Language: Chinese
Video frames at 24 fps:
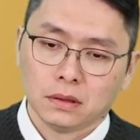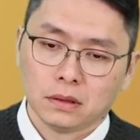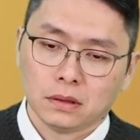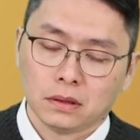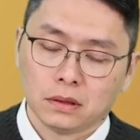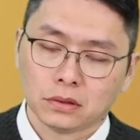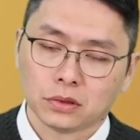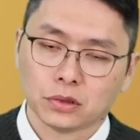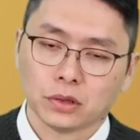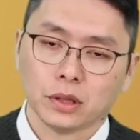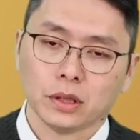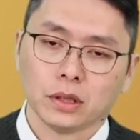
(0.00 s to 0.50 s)

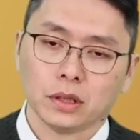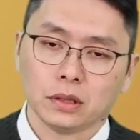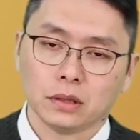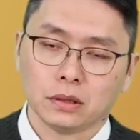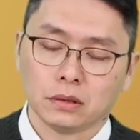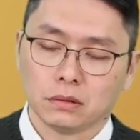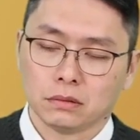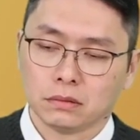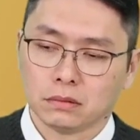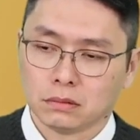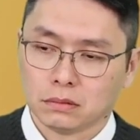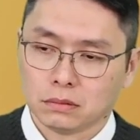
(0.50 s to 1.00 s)
哦，所以
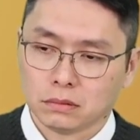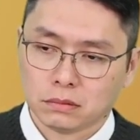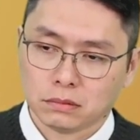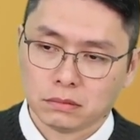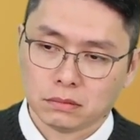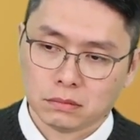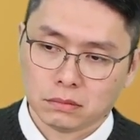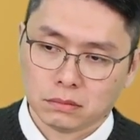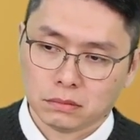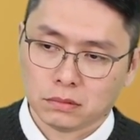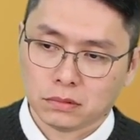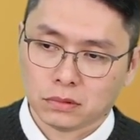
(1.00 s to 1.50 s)

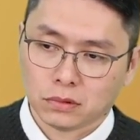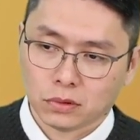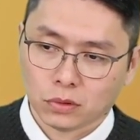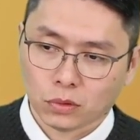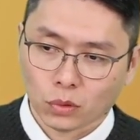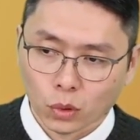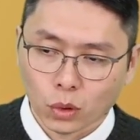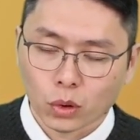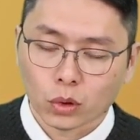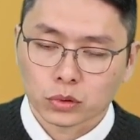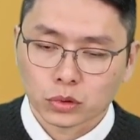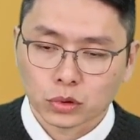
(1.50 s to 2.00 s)

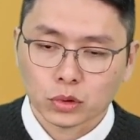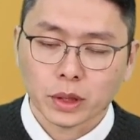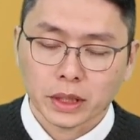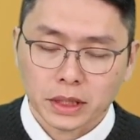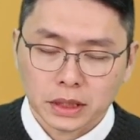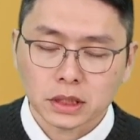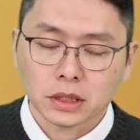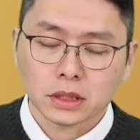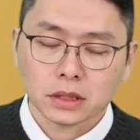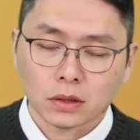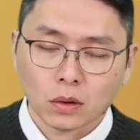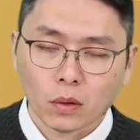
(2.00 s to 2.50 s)
我最
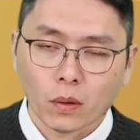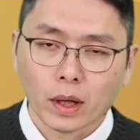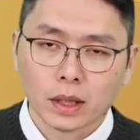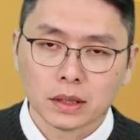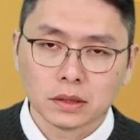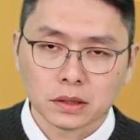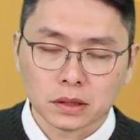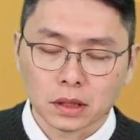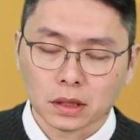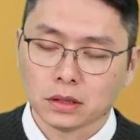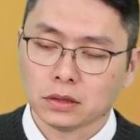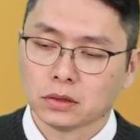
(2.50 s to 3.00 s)
喜
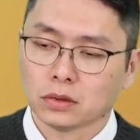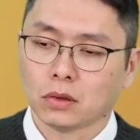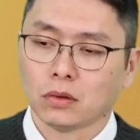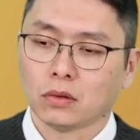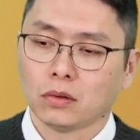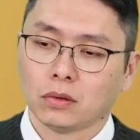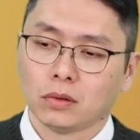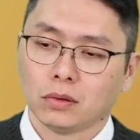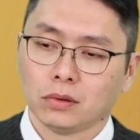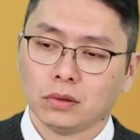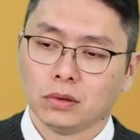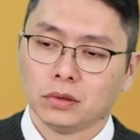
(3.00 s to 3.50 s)
欢这一种
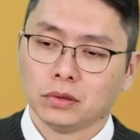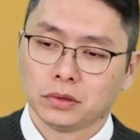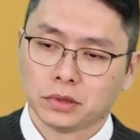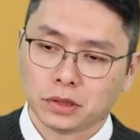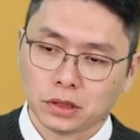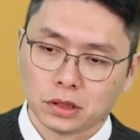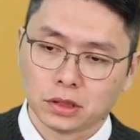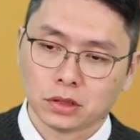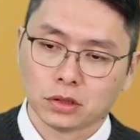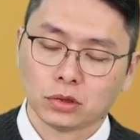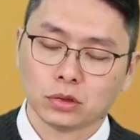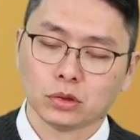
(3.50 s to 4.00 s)

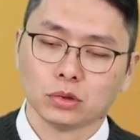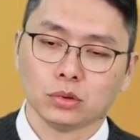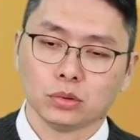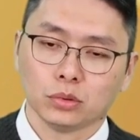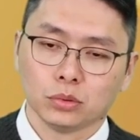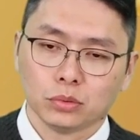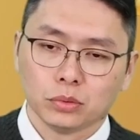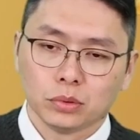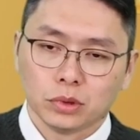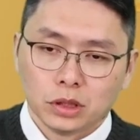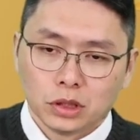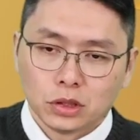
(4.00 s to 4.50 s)
指
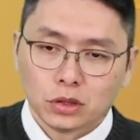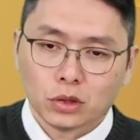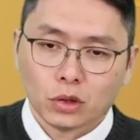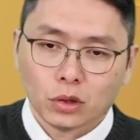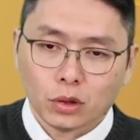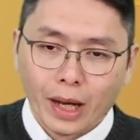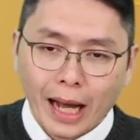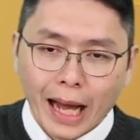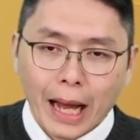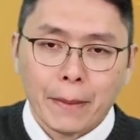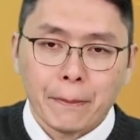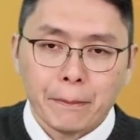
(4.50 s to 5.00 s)
数，你就
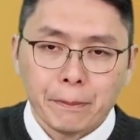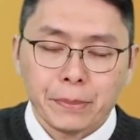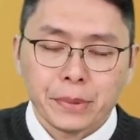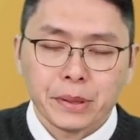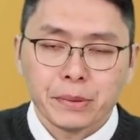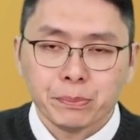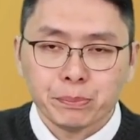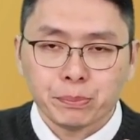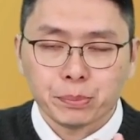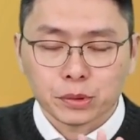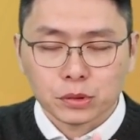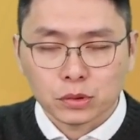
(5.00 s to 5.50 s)
按
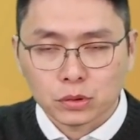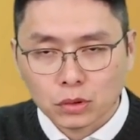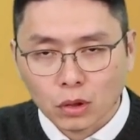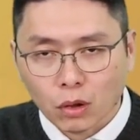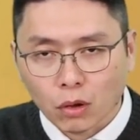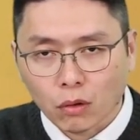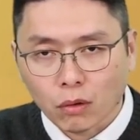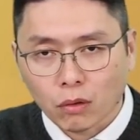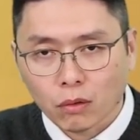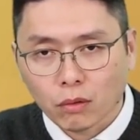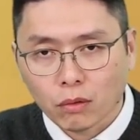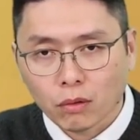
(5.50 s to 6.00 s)
兵不
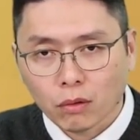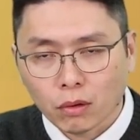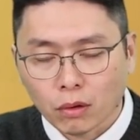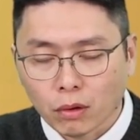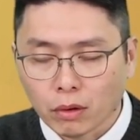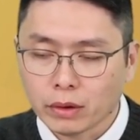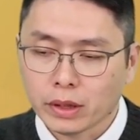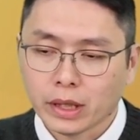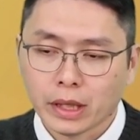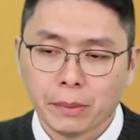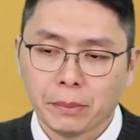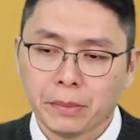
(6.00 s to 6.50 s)
动，哦，
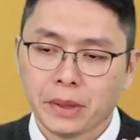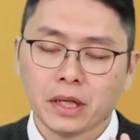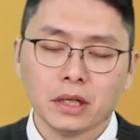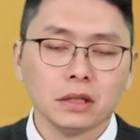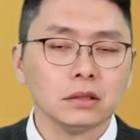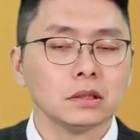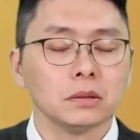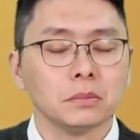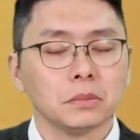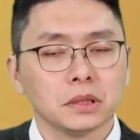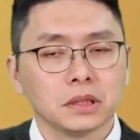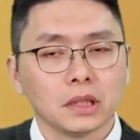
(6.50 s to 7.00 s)
也没有
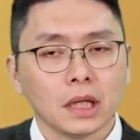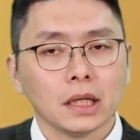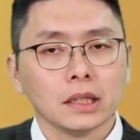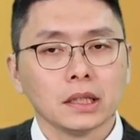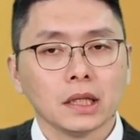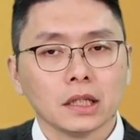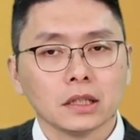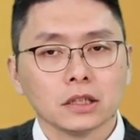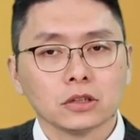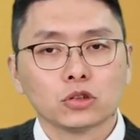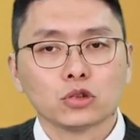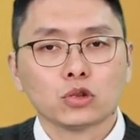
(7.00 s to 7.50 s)
什么太
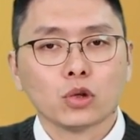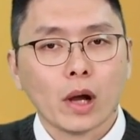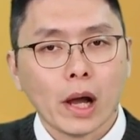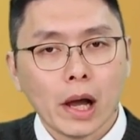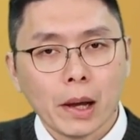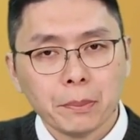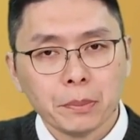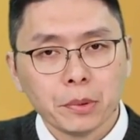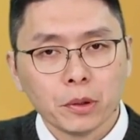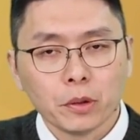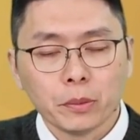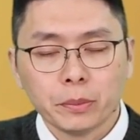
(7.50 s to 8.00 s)
大的
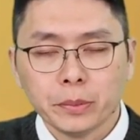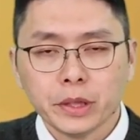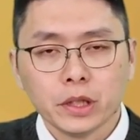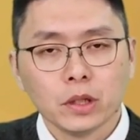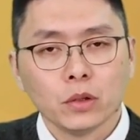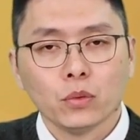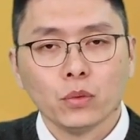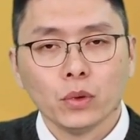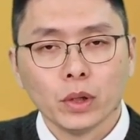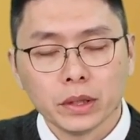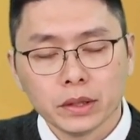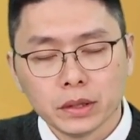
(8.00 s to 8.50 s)
trouble，没
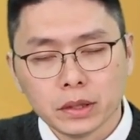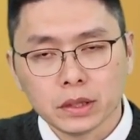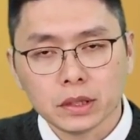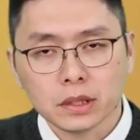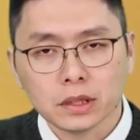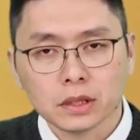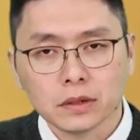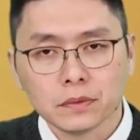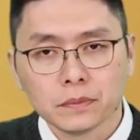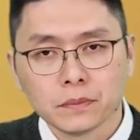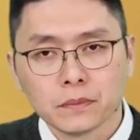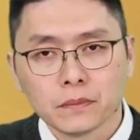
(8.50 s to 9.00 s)
有问
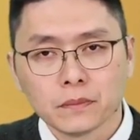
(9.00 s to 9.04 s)
题，